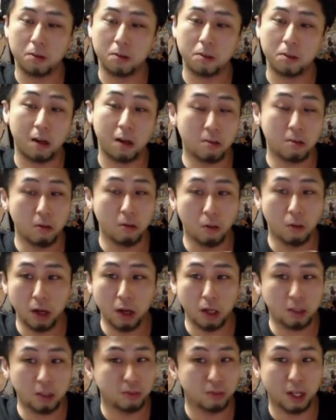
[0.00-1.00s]
なぜ俺
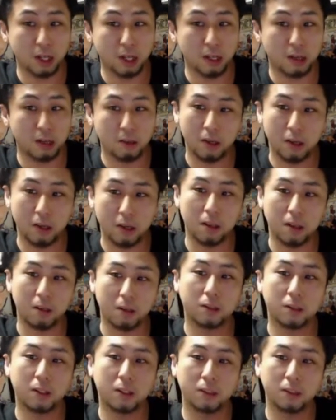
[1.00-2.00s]
が組まないといけない
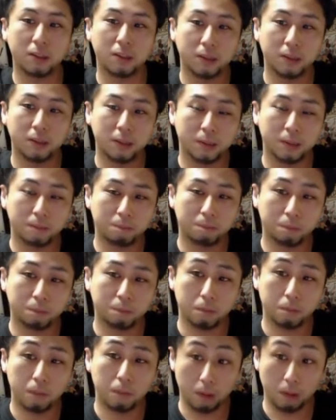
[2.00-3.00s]

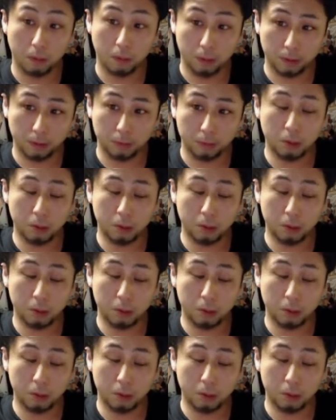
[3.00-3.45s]
のか。